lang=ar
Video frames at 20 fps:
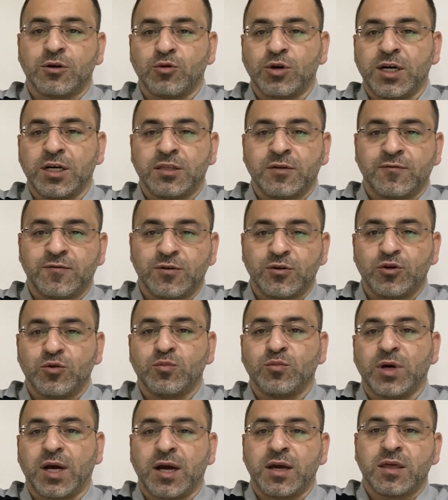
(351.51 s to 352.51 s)
واحده
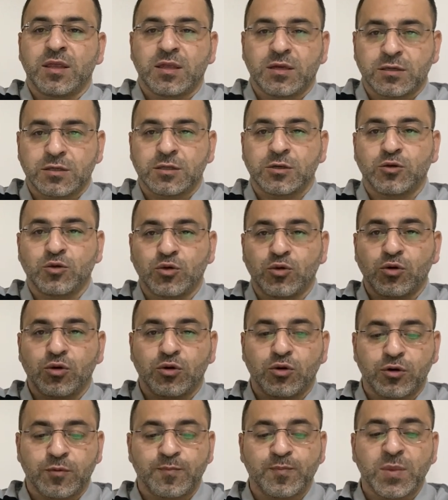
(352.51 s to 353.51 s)
فيهم بحيث يصيروا
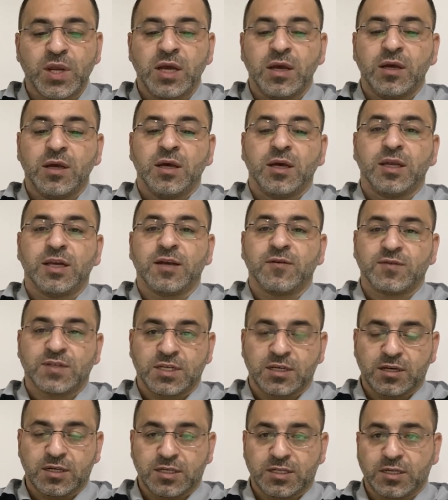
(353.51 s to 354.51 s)
كلهم نفس
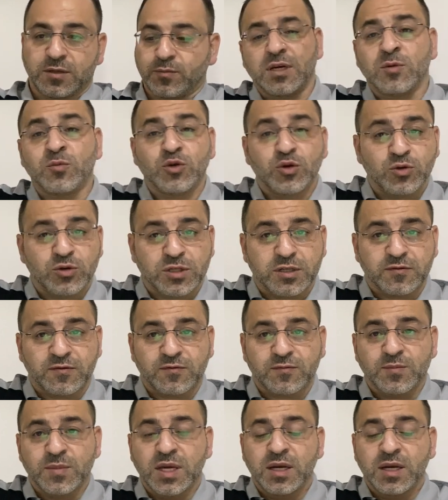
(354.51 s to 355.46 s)
الاسم ابو يوسف